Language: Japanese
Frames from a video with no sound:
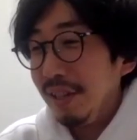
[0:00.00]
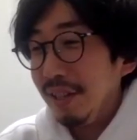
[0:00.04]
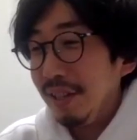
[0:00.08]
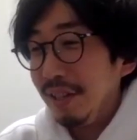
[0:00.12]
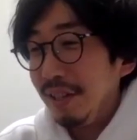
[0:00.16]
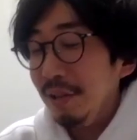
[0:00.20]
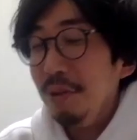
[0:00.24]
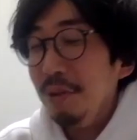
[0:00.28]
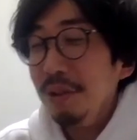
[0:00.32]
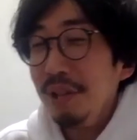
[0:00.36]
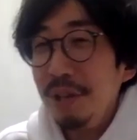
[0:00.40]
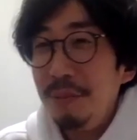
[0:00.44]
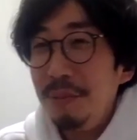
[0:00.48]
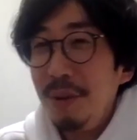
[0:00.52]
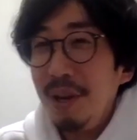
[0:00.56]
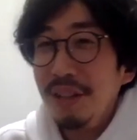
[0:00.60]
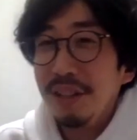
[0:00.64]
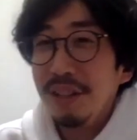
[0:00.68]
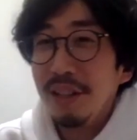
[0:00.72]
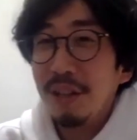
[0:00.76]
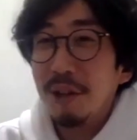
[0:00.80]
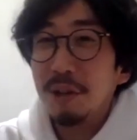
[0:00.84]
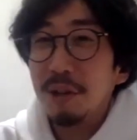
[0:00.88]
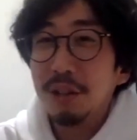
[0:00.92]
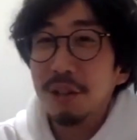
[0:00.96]
今日決
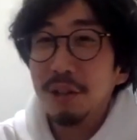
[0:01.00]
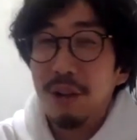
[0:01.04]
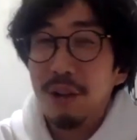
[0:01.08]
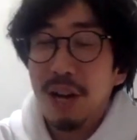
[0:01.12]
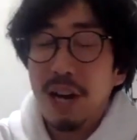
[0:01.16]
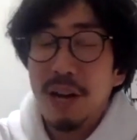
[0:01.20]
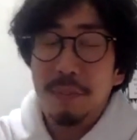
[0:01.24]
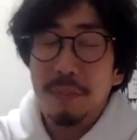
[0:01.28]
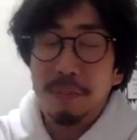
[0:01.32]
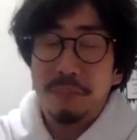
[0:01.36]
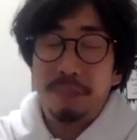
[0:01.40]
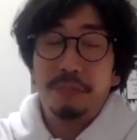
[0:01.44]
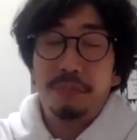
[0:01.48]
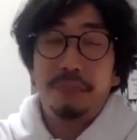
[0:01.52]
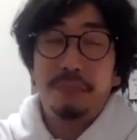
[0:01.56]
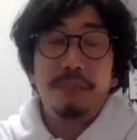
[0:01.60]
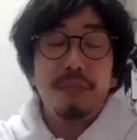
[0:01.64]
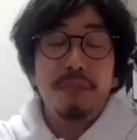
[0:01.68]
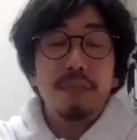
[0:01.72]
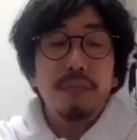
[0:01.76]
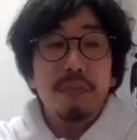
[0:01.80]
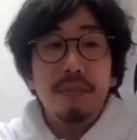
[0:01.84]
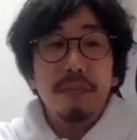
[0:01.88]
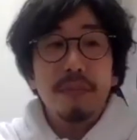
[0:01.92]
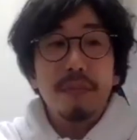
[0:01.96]
まったことは、
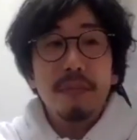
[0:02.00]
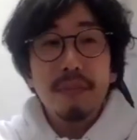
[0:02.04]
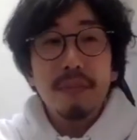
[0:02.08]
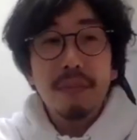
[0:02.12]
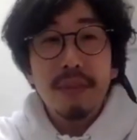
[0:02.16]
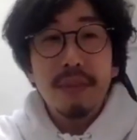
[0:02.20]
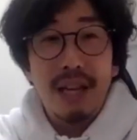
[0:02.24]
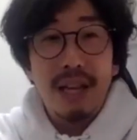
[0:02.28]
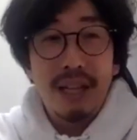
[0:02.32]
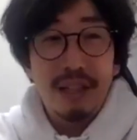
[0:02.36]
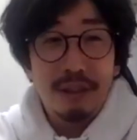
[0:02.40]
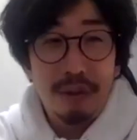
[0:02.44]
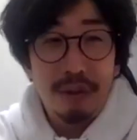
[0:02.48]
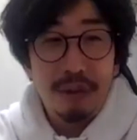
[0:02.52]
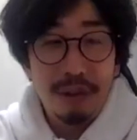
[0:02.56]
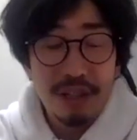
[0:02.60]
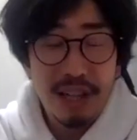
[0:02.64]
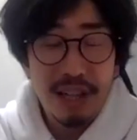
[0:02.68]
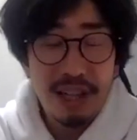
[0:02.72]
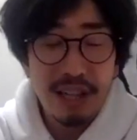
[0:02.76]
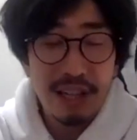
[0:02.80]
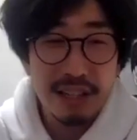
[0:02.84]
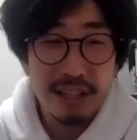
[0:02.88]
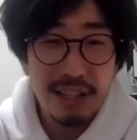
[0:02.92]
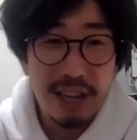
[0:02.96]
えっと、
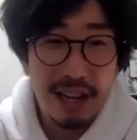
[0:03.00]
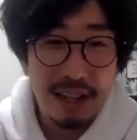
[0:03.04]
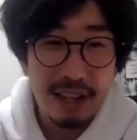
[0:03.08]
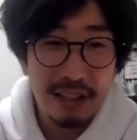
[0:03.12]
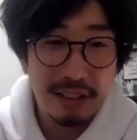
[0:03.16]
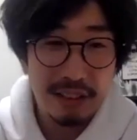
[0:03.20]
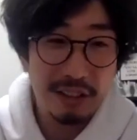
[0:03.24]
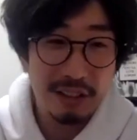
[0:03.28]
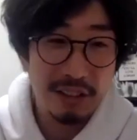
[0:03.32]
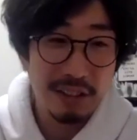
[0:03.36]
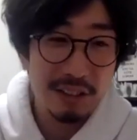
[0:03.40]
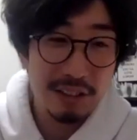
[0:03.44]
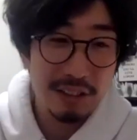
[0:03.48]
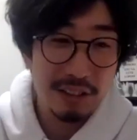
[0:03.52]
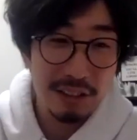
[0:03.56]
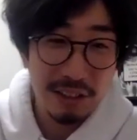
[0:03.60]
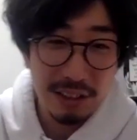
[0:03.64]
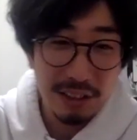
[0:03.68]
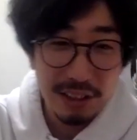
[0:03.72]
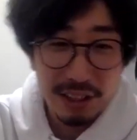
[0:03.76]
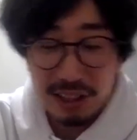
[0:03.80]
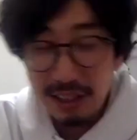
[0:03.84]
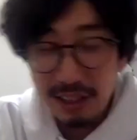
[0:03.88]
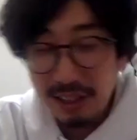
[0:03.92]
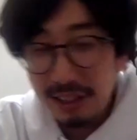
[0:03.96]
稲毛さん
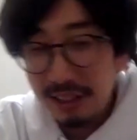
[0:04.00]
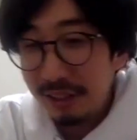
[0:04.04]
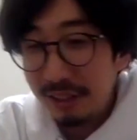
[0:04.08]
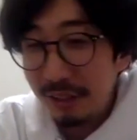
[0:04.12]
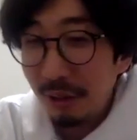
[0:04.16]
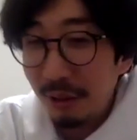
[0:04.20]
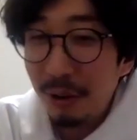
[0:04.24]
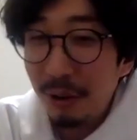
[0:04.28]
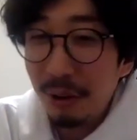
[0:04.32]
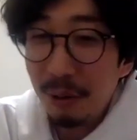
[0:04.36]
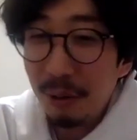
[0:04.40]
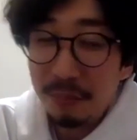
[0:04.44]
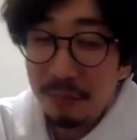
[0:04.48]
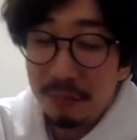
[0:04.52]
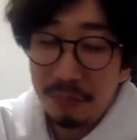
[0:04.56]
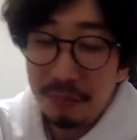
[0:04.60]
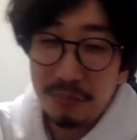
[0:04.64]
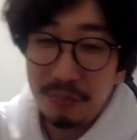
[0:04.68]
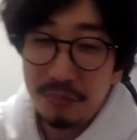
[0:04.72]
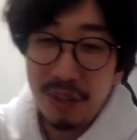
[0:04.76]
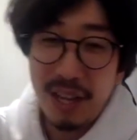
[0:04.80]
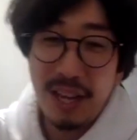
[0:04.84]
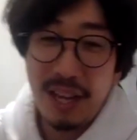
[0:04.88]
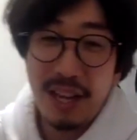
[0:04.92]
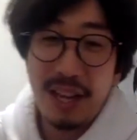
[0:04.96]
を、
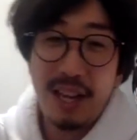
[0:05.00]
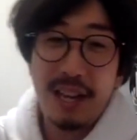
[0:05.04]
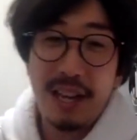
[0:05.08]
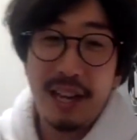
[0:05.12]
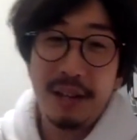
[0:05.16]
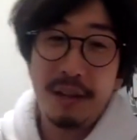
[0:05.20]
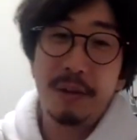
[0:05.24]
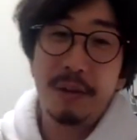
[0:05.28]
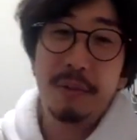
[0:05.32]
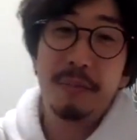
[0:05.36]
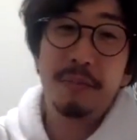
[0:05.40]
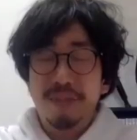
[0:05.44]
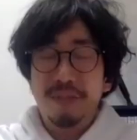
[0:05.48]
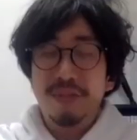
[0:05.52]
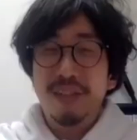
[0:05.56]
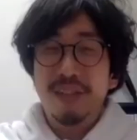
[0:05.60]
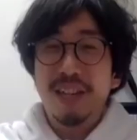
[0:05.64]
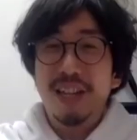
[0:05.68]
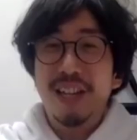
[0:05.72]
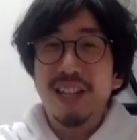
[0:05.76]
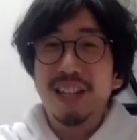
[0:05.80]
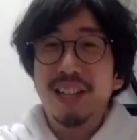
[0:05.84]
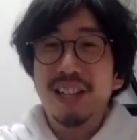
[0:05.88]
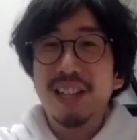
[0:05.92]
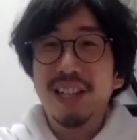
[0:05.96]
えー、
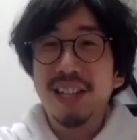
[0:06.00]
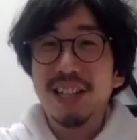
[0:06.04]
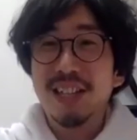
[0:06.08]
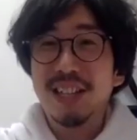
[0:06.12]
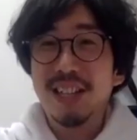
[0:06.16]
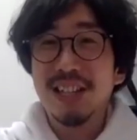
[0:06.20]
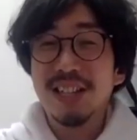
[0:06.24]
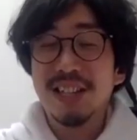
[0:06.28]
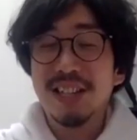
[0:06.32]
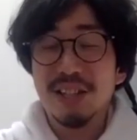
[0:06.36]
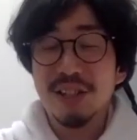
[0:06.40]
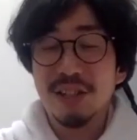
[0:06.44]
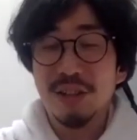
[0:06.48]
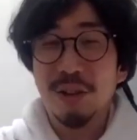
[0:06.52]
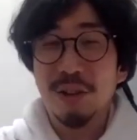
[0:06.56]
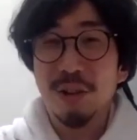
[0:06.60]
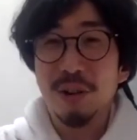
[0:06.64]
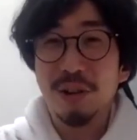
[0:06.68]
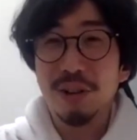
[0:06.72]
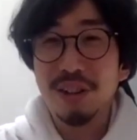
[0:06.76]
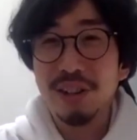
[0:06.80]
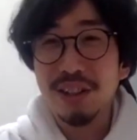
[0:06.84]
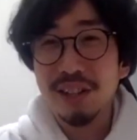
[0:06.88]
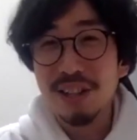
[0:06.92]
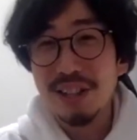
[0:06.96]
チャリティー T シャツ
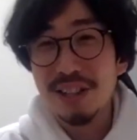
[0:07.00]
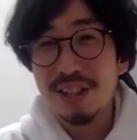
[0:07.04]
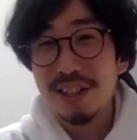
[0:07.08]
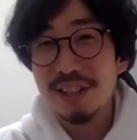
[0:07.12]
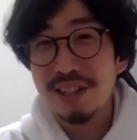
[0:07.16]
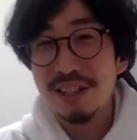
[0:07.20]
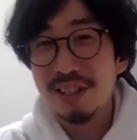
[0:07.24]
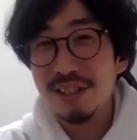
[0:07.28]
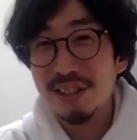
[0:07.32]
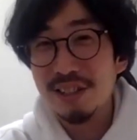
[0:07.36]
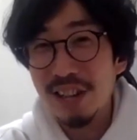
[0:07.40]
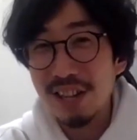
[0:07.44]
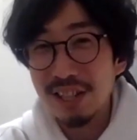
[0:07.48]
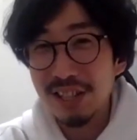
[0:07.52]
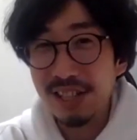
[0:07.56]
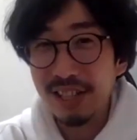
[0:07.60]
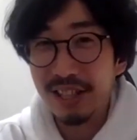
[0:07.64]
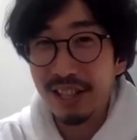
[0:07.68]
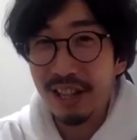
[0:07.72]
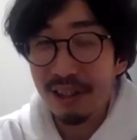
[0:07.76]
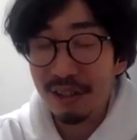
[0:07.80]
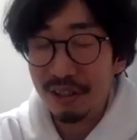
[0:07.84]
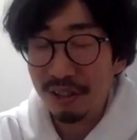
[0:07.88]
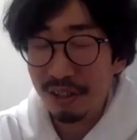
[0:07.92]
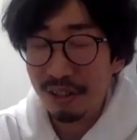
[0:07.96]
を作らせてい
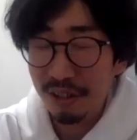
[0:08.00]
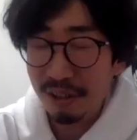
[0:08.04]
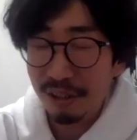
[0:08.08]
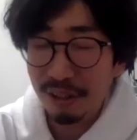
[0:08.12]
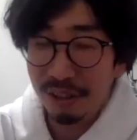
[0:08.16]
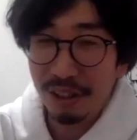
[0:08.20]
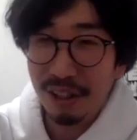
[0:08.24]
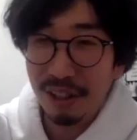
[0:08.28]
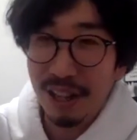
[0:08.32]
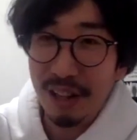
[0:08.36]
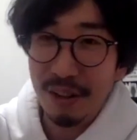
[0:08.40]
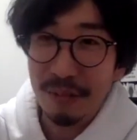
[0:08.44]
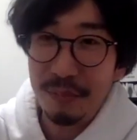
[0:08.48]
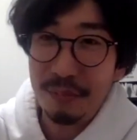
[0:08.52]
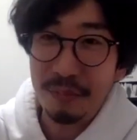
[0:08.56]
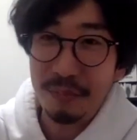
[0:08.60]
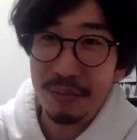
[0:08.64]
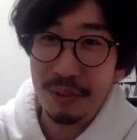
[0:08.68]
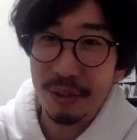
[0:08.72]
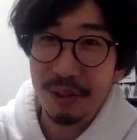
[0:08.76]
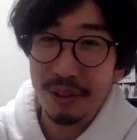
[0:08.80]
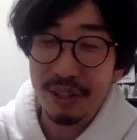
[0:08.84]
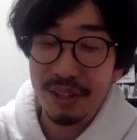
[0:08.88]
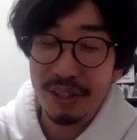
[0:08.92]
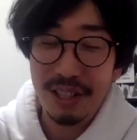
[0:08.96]
ただくということで、
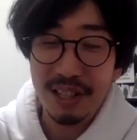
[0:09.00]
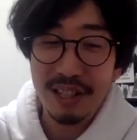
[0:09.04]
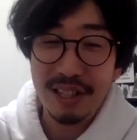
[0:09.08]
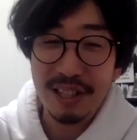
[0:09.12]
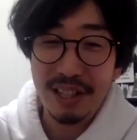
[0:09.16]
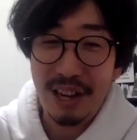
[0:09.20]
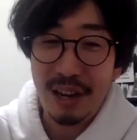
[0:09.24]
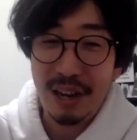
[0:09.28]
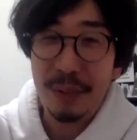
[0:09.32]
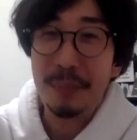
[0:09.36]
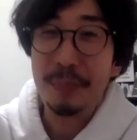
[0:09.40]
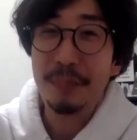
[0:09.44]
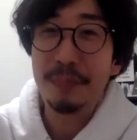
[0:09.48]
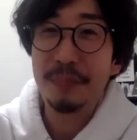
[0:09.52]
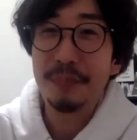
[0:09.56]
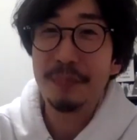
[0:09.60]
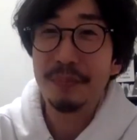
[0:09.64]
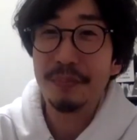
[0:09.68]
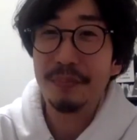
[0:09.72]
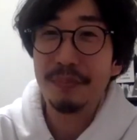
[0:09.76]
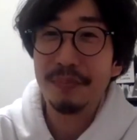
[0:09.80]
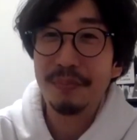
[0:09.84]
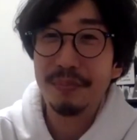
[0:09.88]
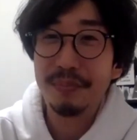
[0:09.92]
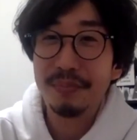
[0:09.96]
よろしいですか
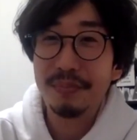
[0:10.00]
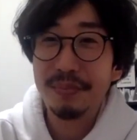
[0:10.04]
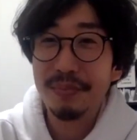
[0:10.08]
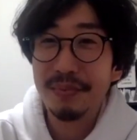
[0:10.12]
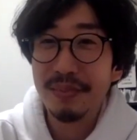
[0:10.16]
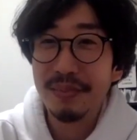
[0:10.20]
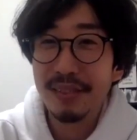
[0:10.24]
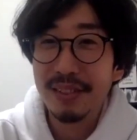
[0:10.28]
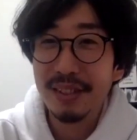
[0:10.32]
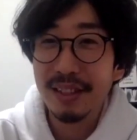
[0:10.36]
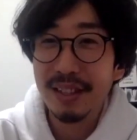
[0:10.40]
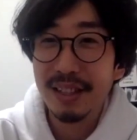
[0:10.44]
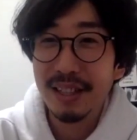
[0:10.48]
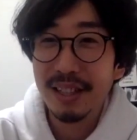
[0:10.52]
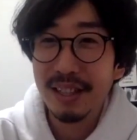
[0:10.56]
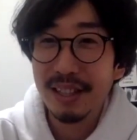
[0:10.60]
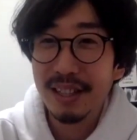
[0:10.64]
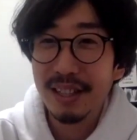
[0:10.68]
よろしくお